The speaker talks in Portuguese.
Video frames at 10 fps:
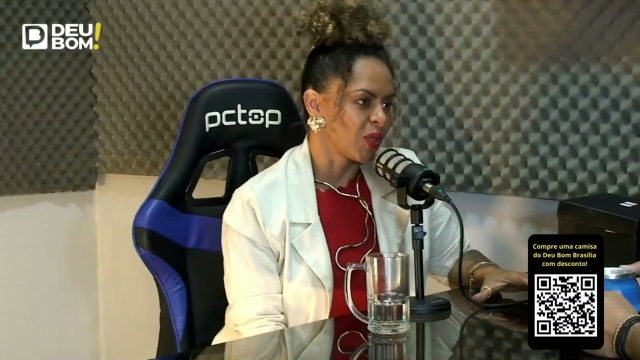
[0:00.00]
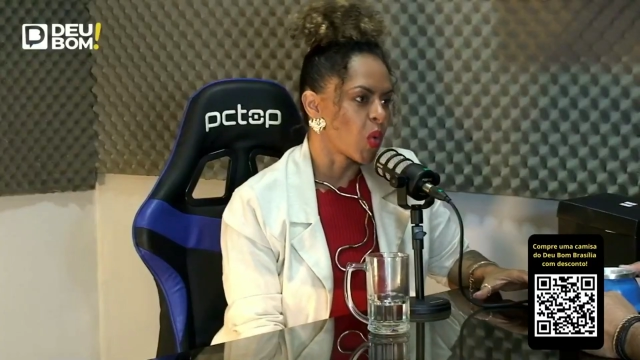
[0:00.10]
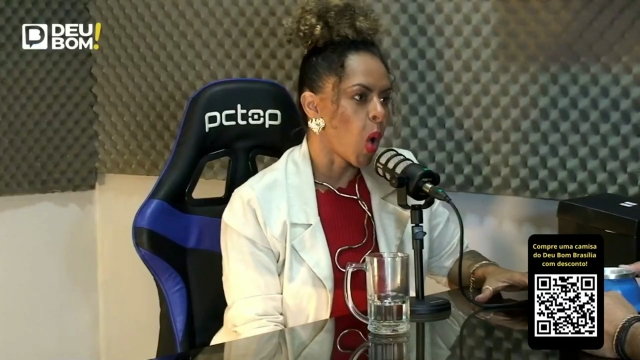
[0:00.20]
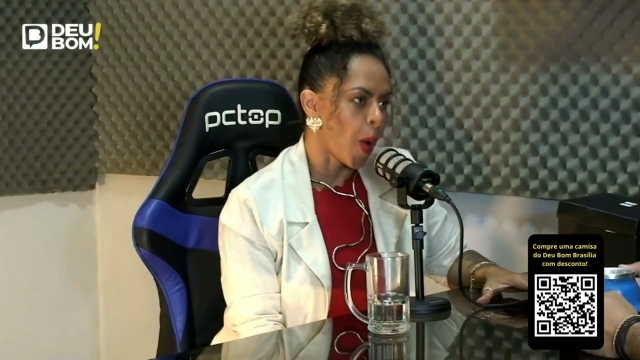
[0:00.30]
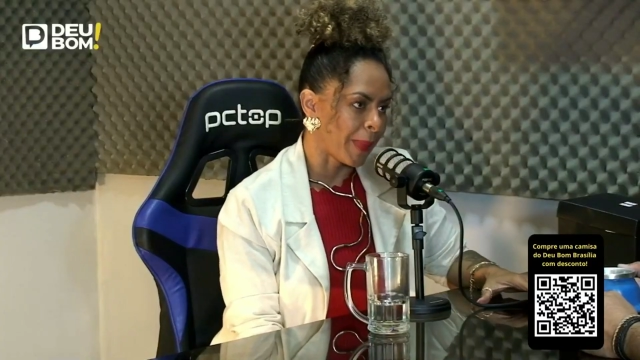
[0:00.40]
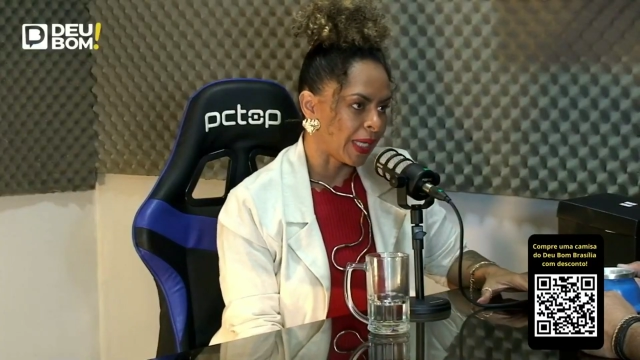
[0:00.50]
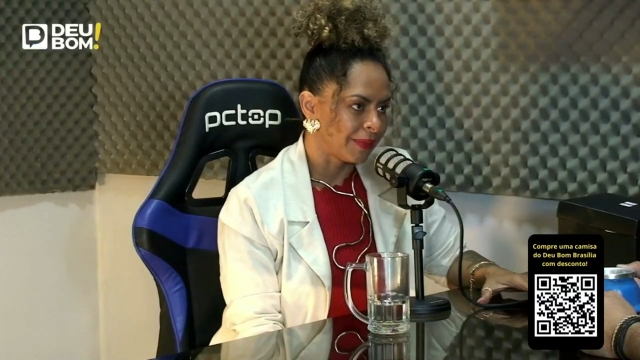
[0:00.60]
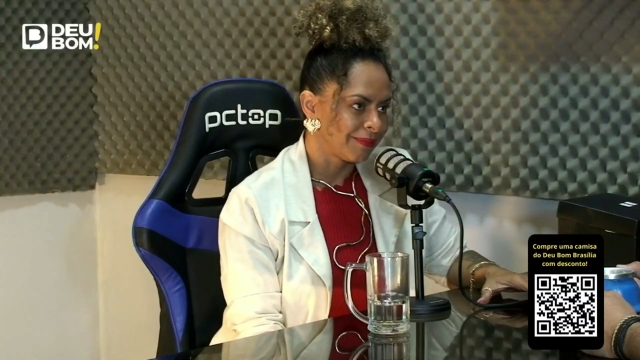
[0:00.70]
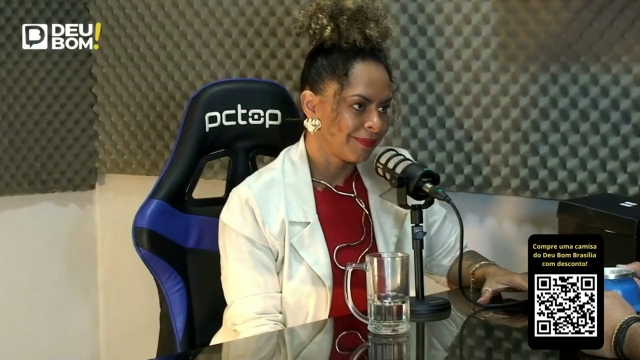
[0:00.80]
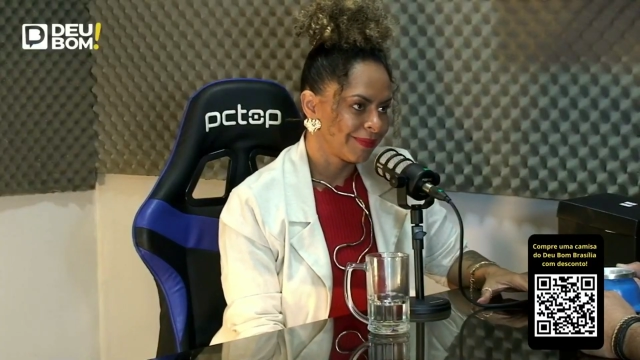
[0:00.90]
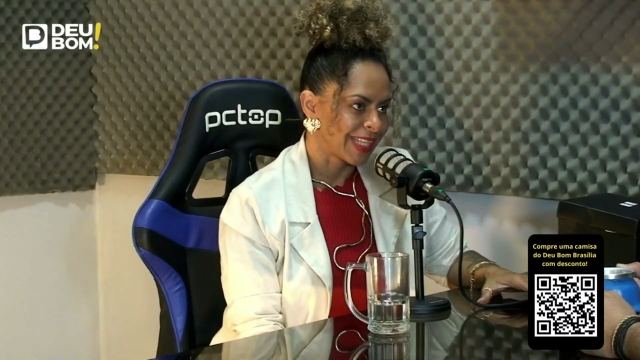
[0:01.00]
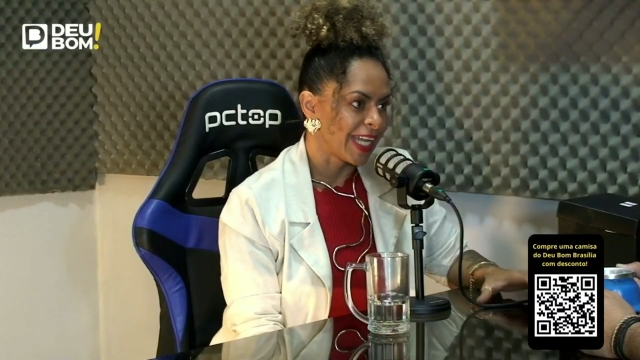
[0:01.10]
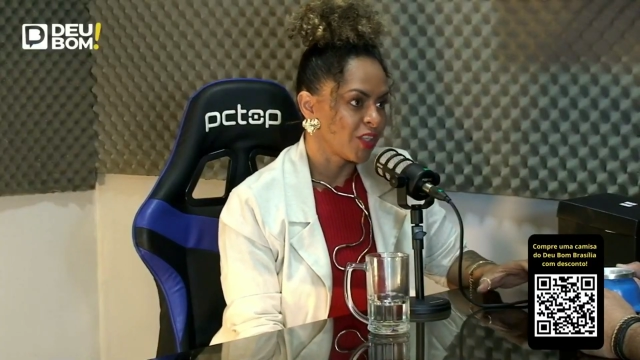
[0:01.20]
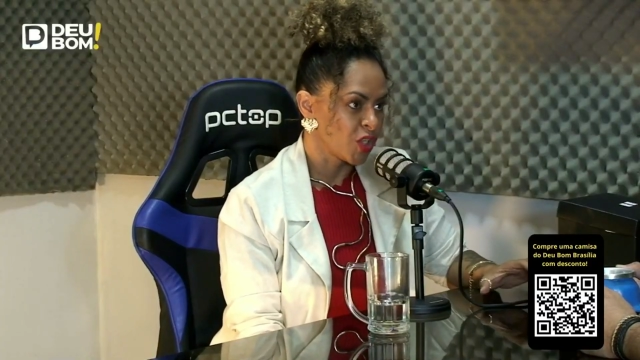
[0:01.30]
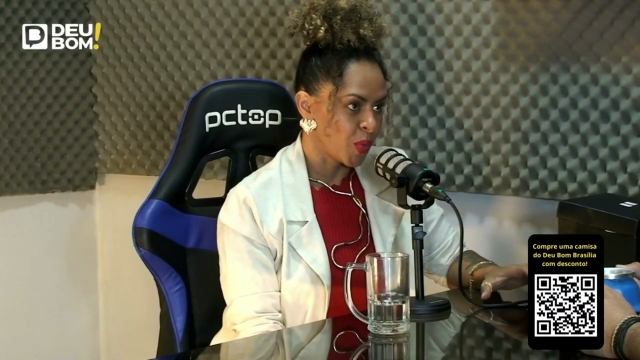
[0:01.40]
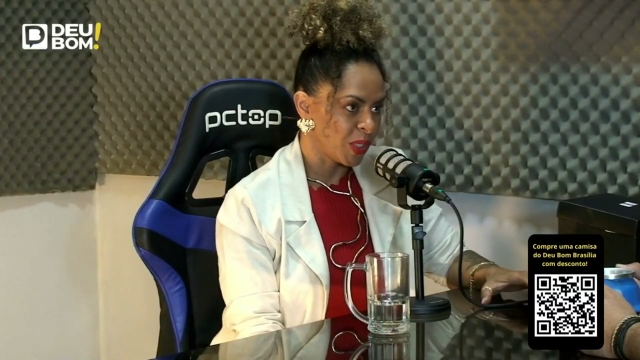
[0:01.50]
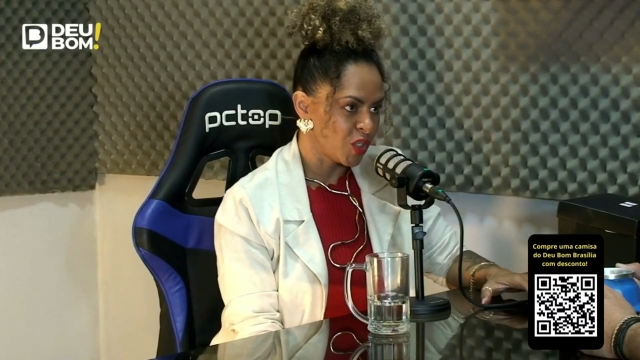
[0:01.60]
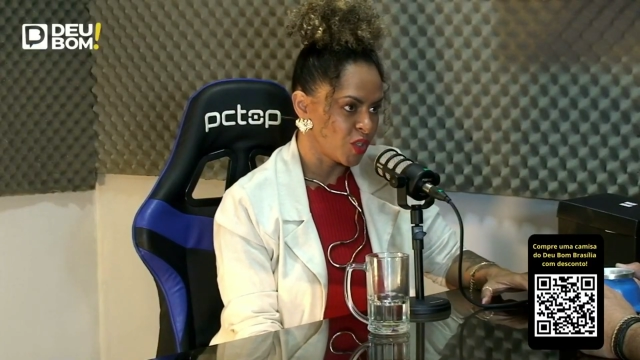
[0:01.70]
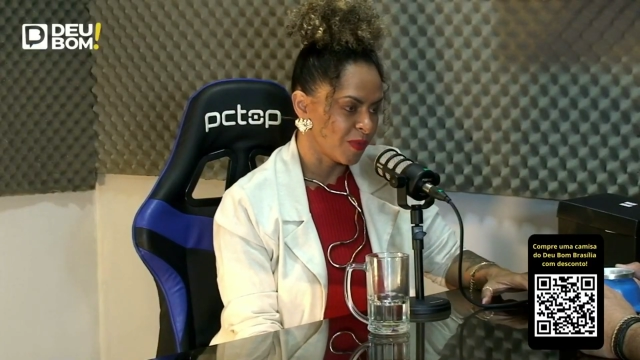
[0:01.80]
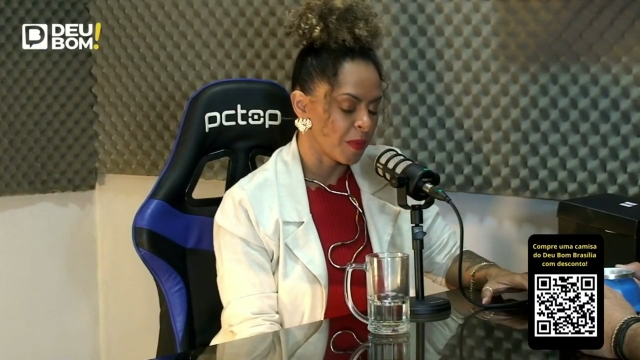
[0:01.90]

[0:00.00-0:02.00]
no homem, na região íntima, uhum.